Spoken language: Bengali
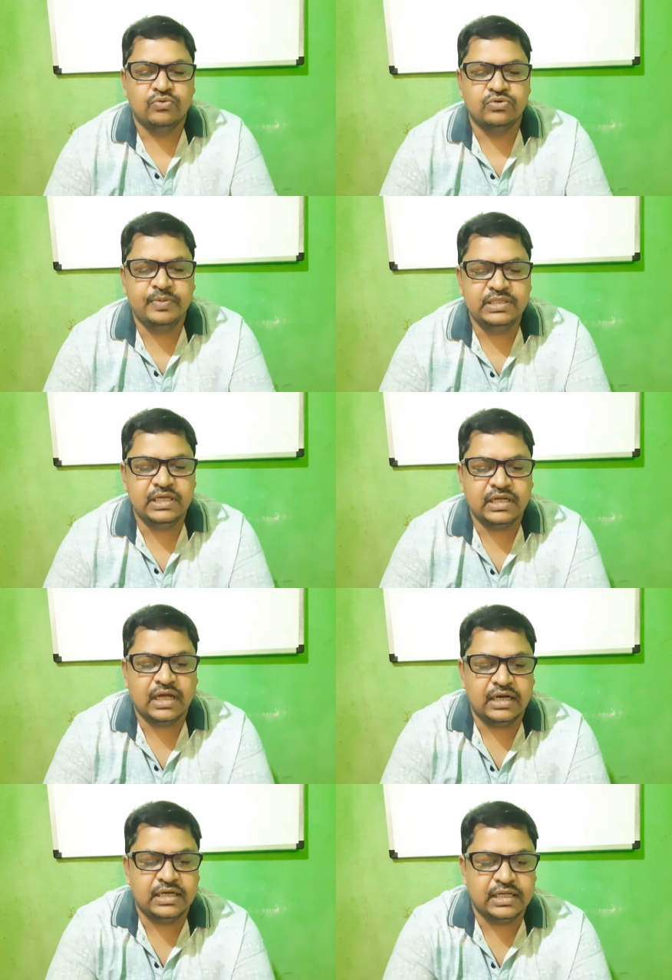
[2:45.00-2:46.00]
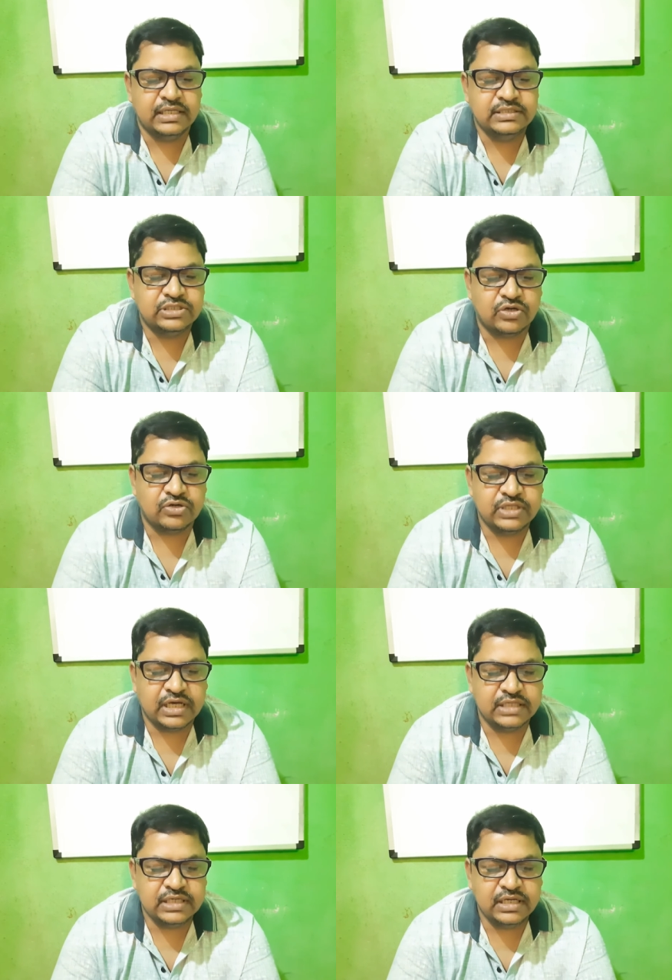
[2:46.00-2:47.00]
উদ্ভিদের কাণ্ডে যে চলন
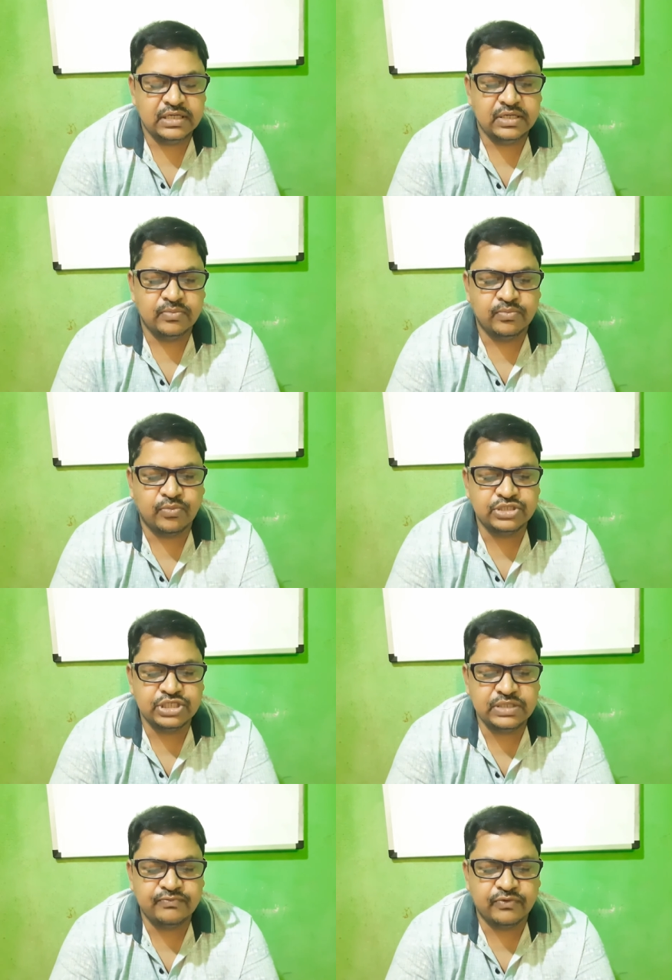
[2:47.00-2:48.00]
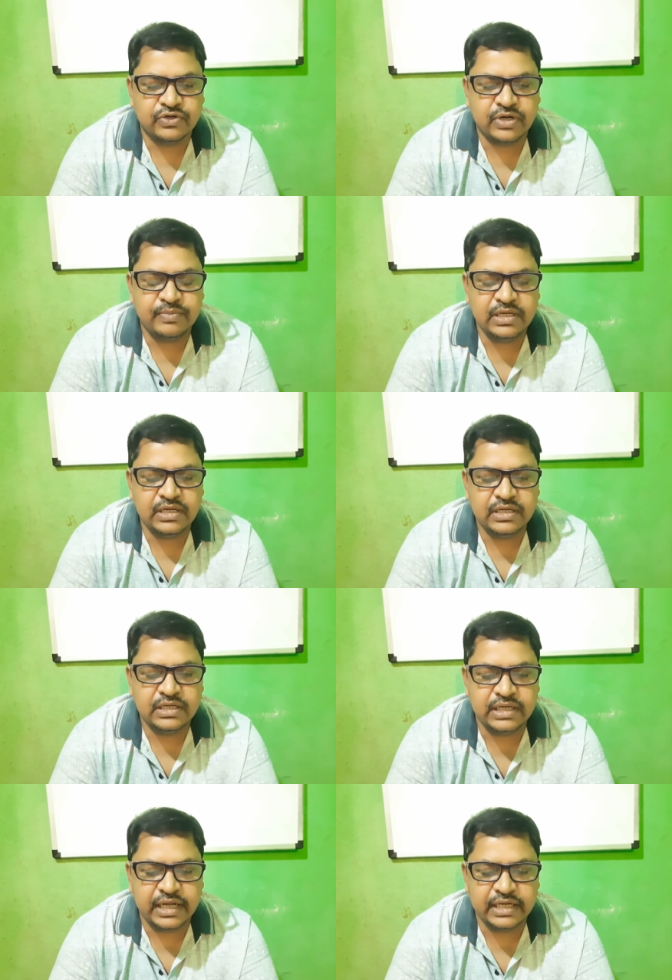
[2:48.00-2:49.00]
দেখা যায় পজিটিভ ফোটোট্রপিক
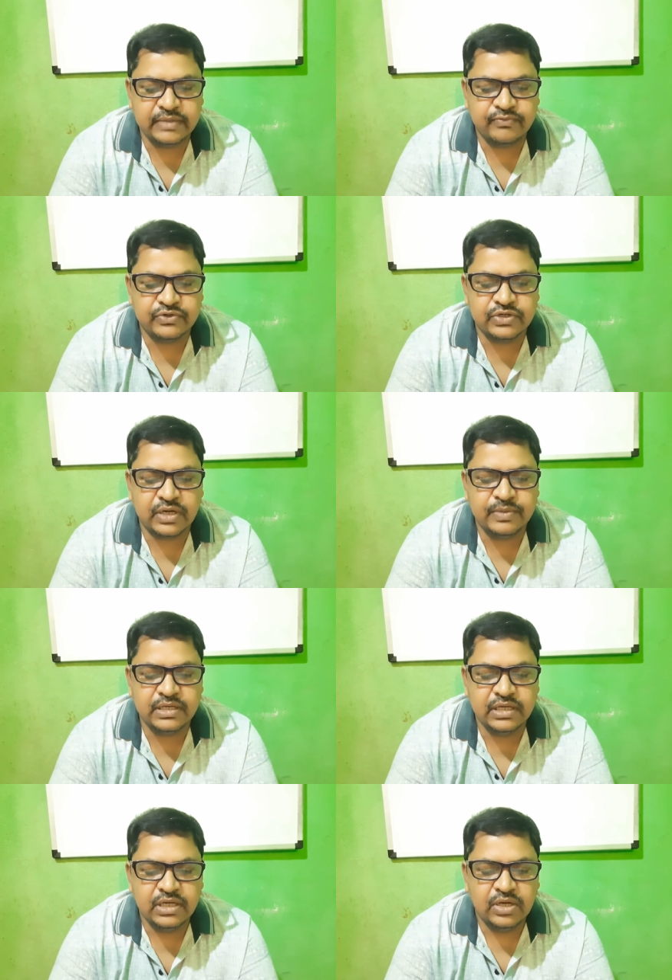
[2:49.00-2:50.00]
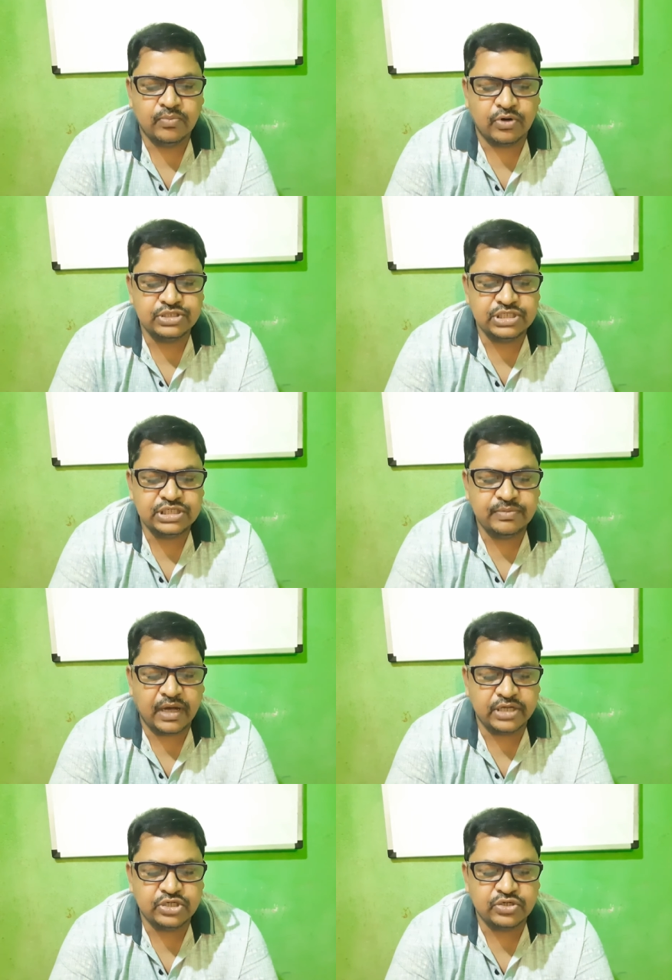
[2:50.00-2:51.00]
নেগেটিভ ফোটোট্রপিক পজিটিভ
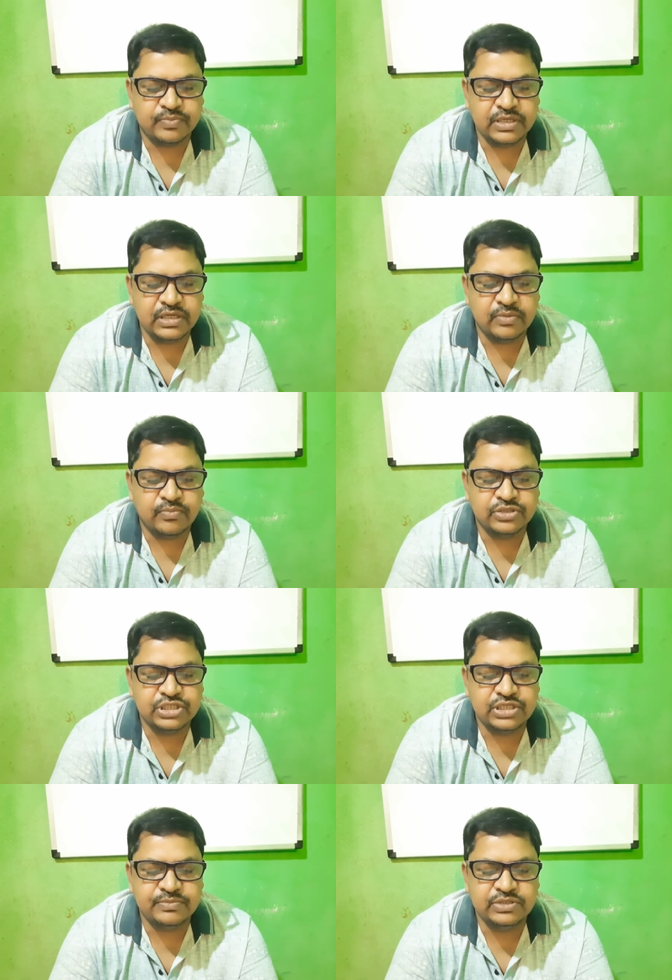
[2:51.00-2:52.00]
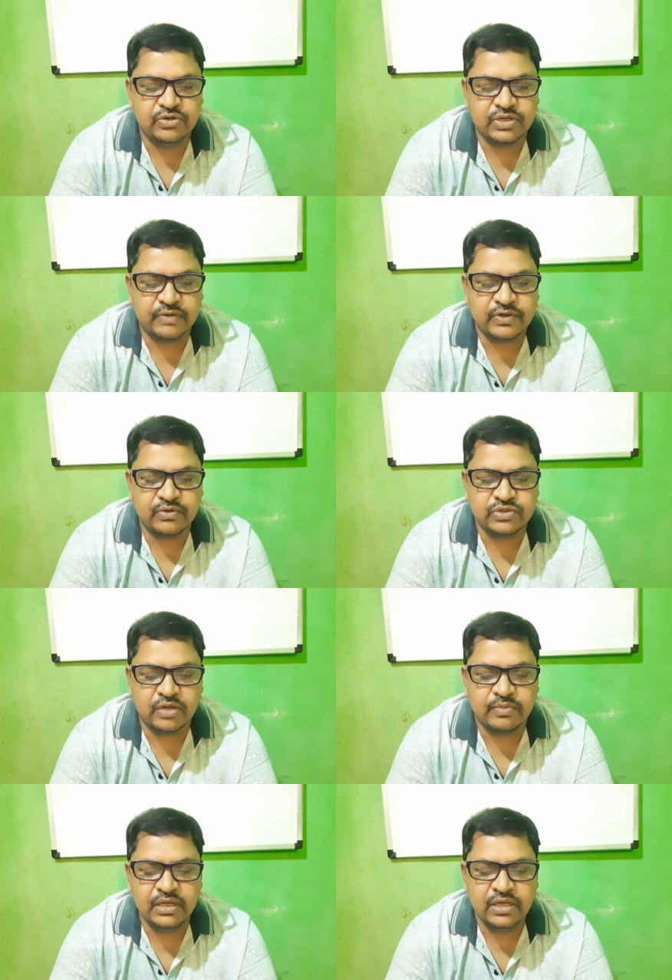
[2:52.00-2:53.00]
হাইড্রোট্রপিক পজিটিভ জিওট্রপিক উত্তর
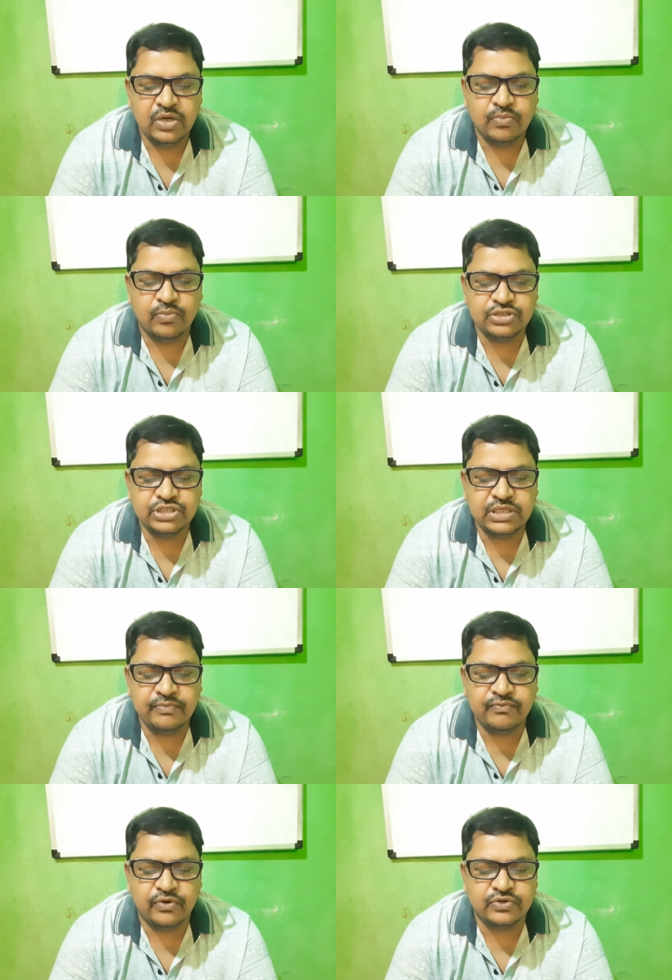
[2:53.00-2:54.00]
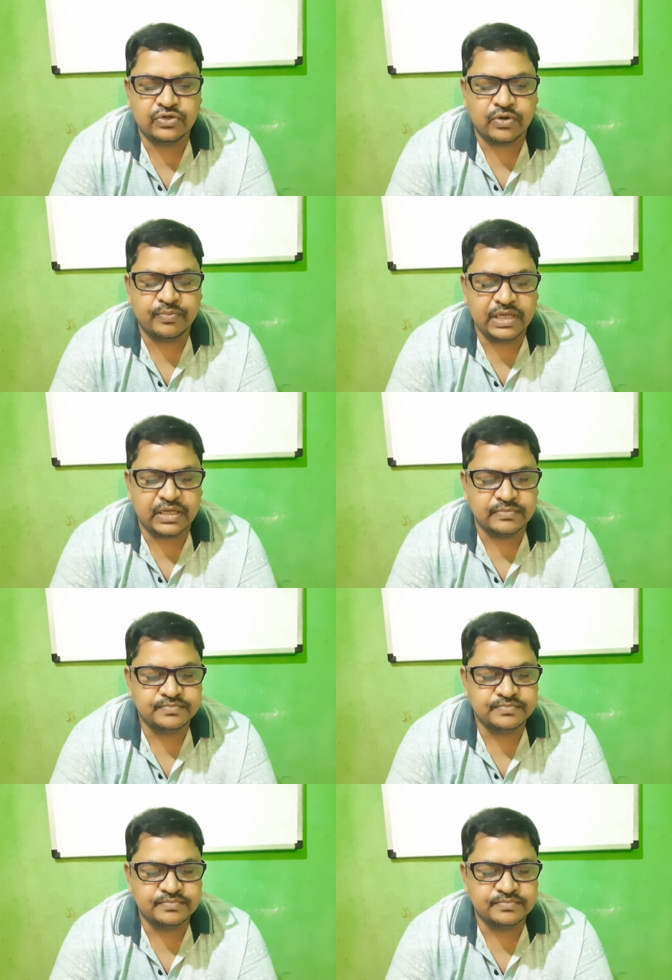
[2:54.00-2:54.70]
হবে পজিটিভ ফোটোট্রপিক